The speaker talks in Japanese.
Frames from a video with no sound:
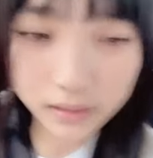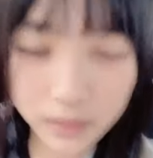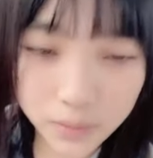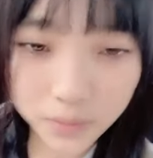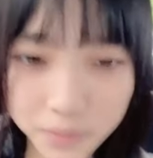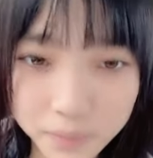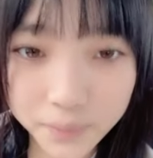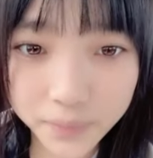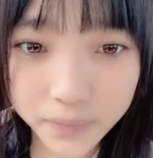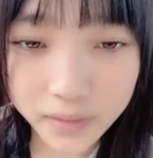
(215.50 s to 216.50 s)
だけど
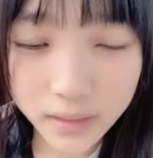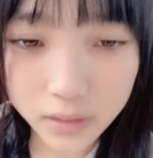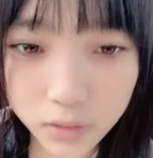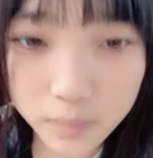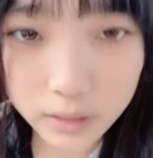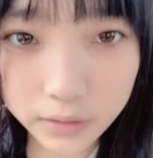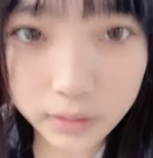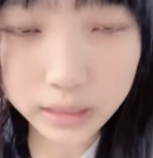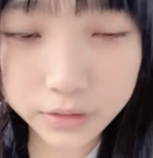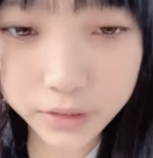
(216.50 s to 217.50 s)
あと緑
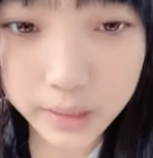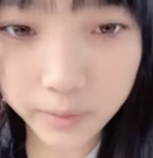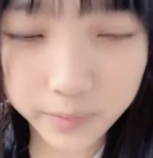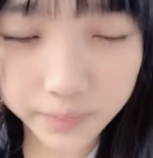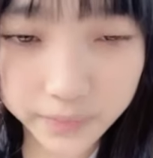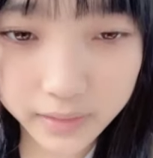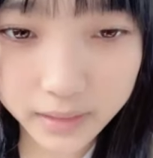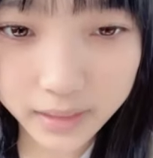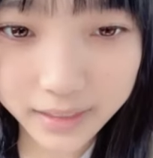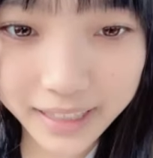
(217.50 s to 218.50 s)
のカチューシャも
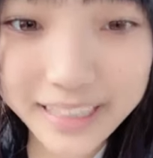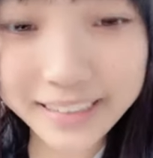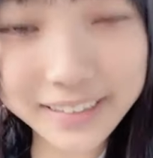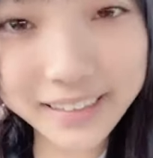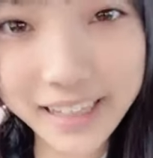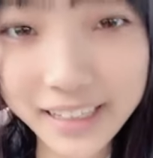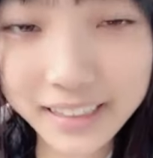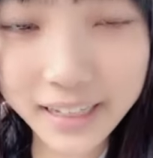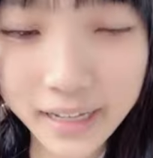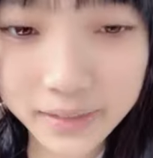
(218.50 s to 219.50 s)
ティガさんこれで
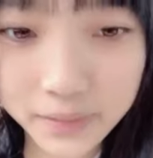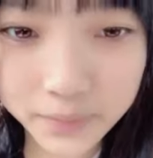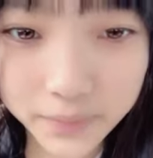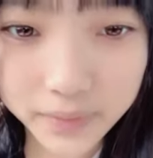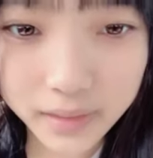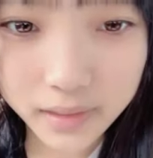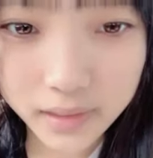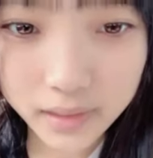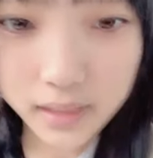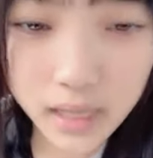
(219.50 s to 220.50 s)
ハートありがとう
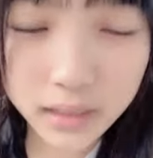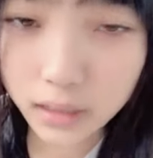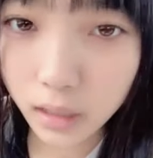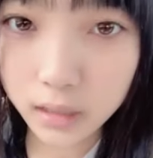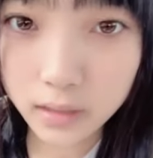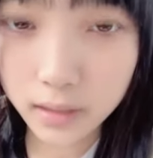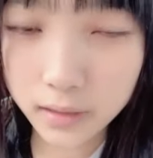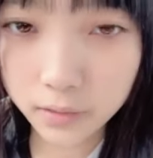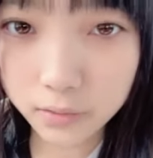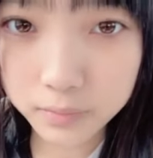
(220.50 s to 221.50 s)
似合ってたかな
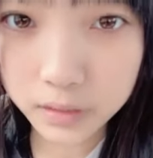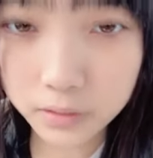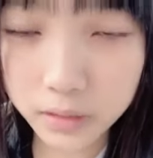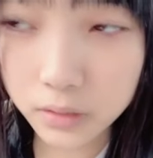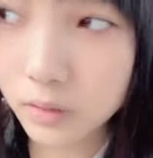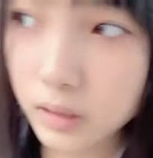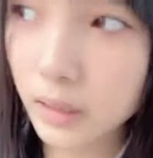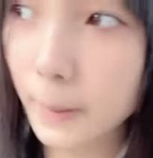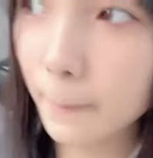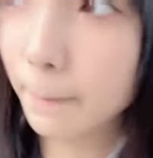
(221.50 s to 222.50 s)
こう緑コーデ